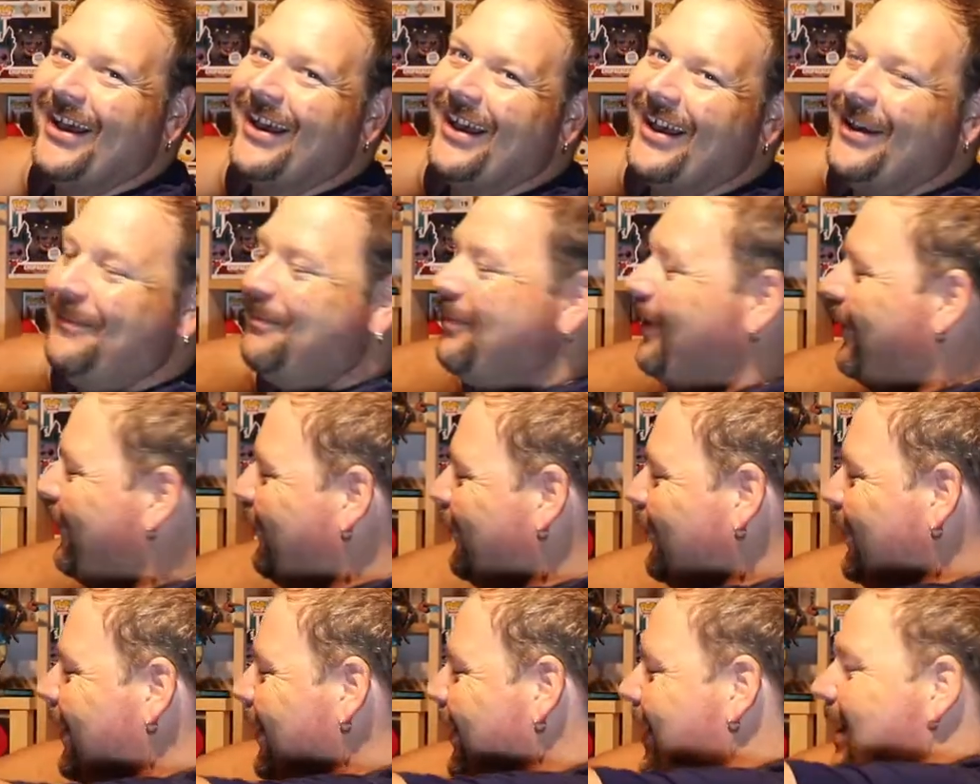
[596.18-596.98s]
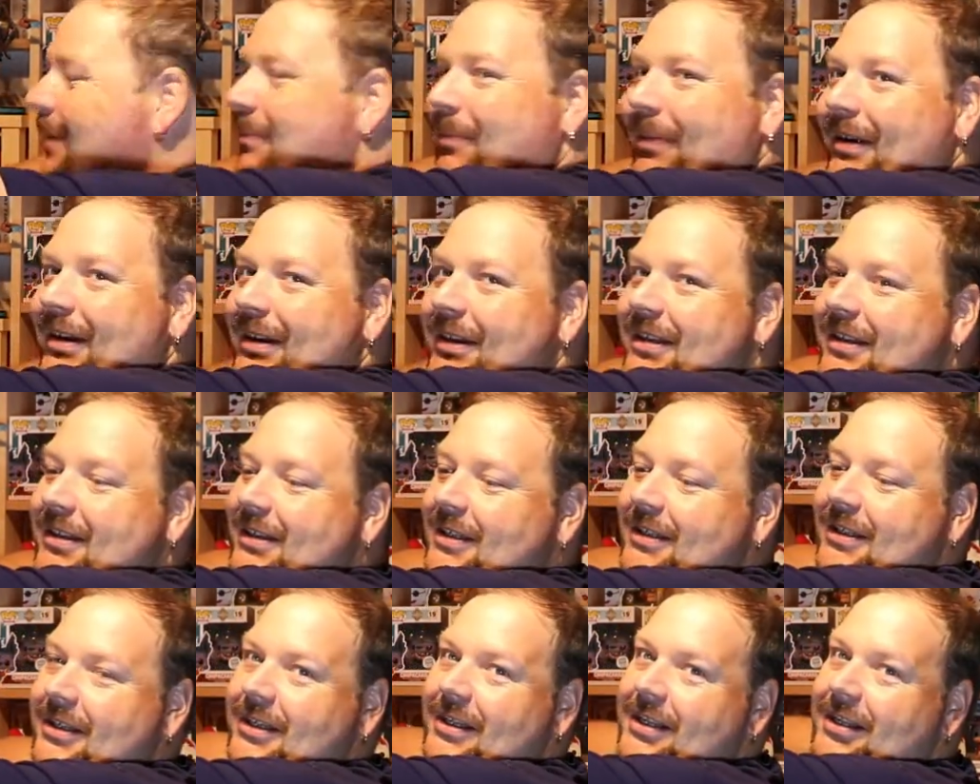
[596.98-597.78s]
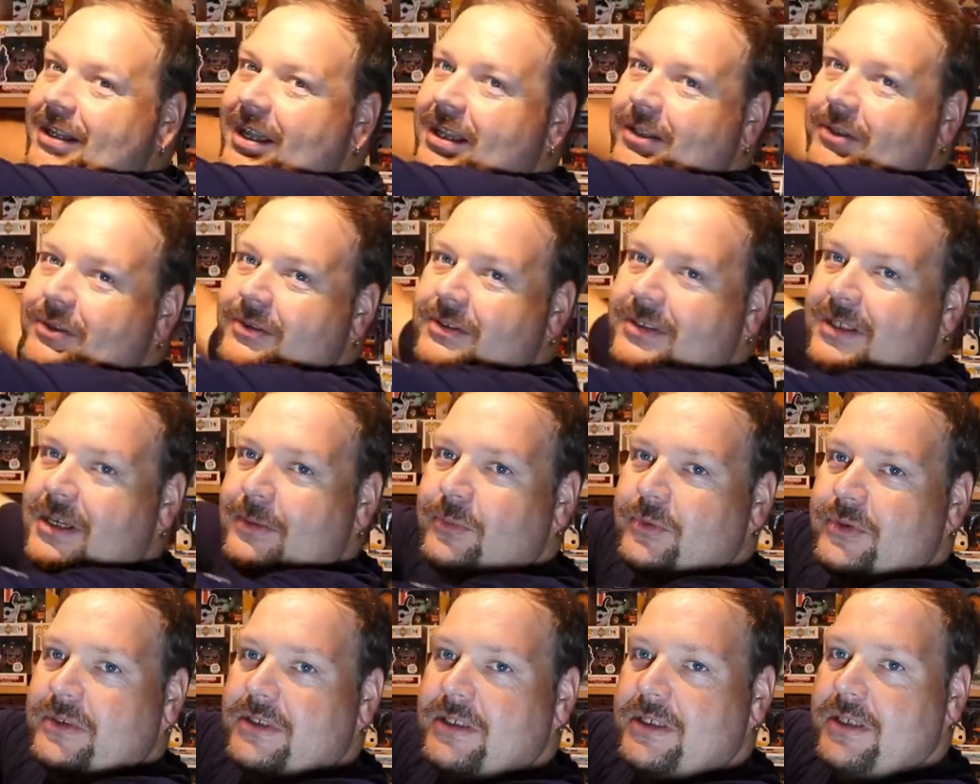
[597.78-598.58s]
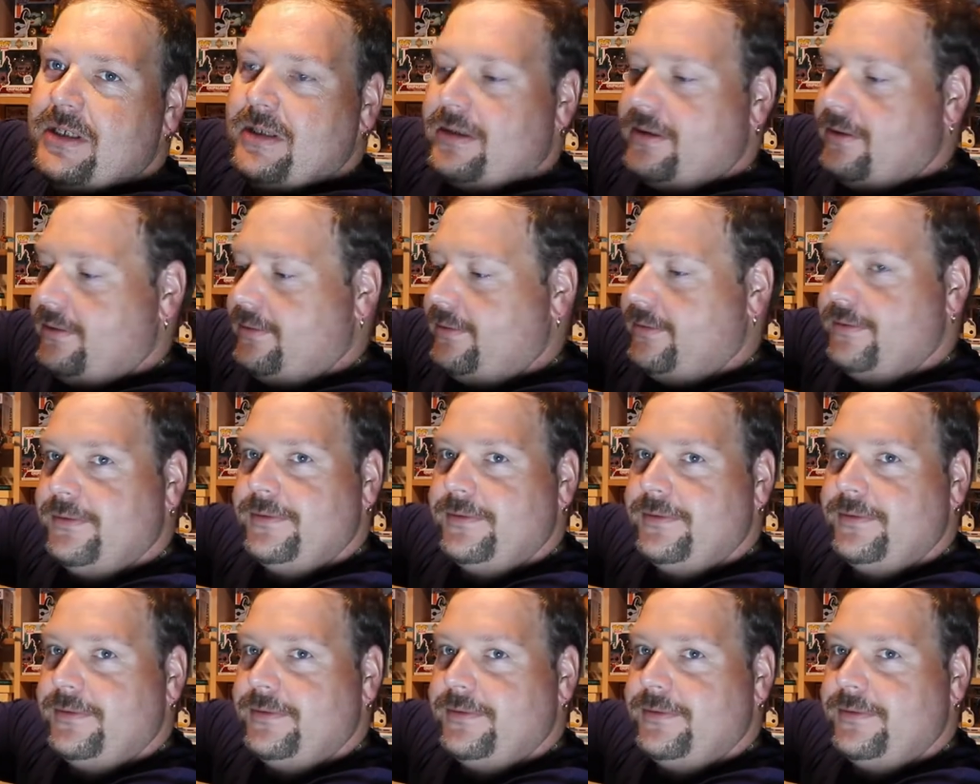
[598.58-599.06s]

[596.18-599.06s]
pas fou la guêpe. La deuxième aussi.